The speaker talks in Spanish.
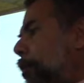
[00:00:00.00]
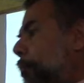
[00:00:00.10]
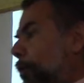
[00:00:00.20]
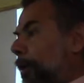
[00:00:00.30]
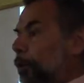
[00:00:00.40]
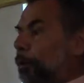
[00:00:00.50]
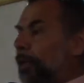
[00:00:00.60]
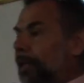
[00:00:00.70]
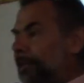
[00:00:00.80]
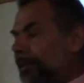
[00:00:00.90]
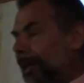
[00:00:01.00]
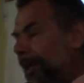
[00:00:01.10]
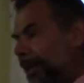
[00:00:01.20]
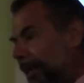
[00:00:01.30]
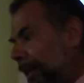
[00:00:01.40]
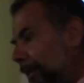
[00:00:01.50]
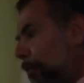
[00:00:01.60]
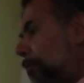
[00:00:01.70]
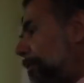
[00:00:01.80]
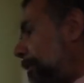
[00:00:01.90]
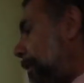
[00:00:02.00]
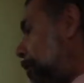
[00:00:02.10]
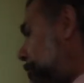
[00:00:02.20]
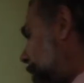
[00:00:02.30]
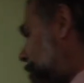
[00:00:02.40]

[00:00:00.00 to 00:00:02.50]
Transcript: cómo descubrir esa carrera que coincida lo más